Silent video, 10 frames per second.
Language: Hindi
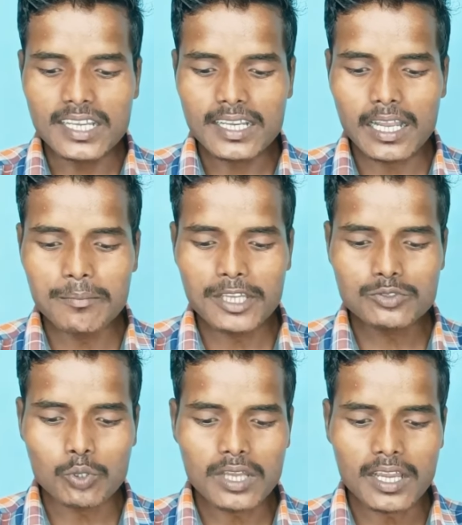जंगल में
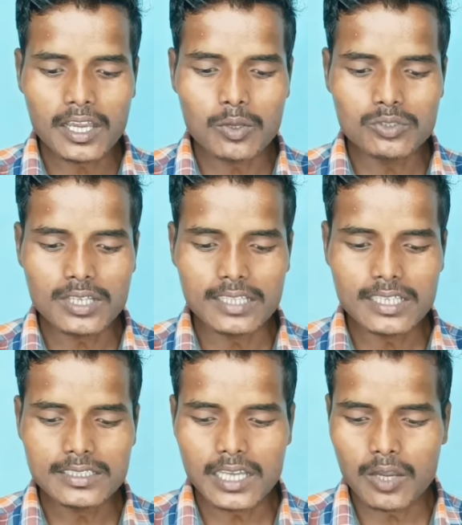एक छोटा खरगोश
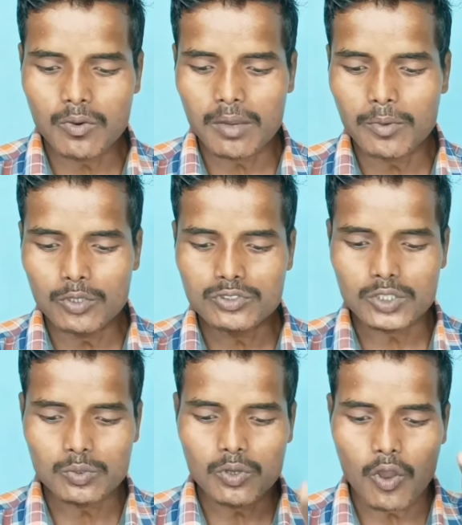रहता था वह बहुत
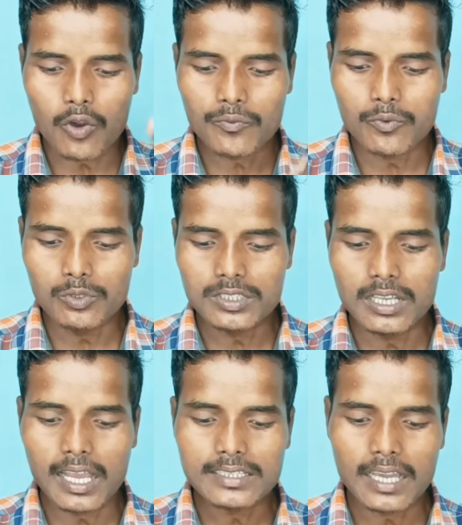चतुर और
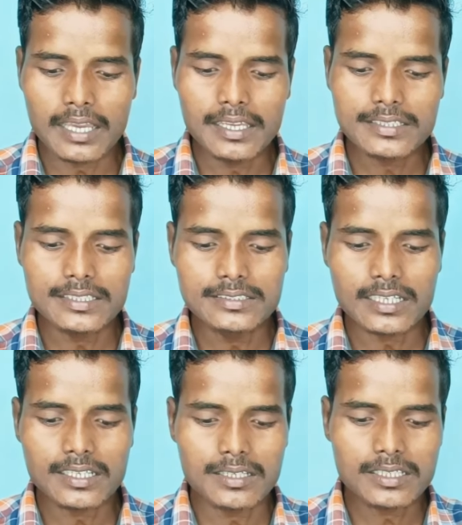फुर्तीला था एक दिन
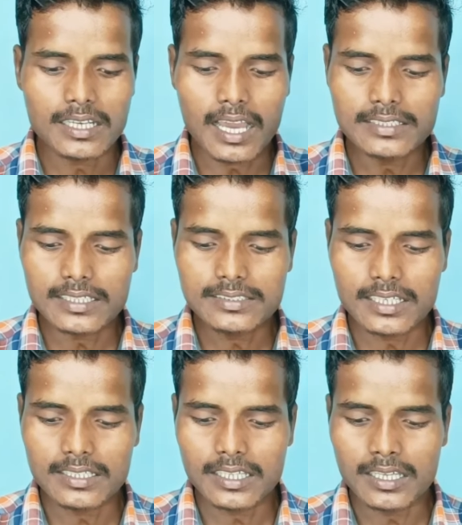जंगल के राजा
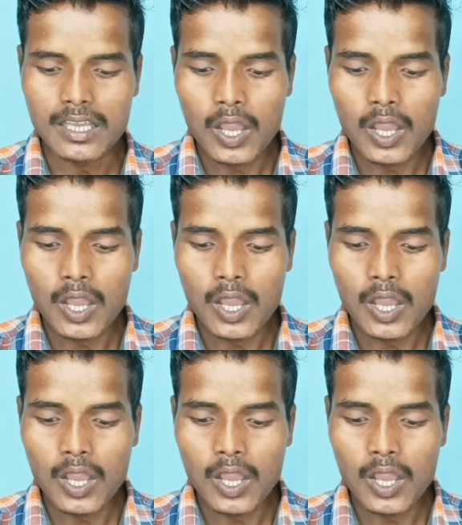शेर ने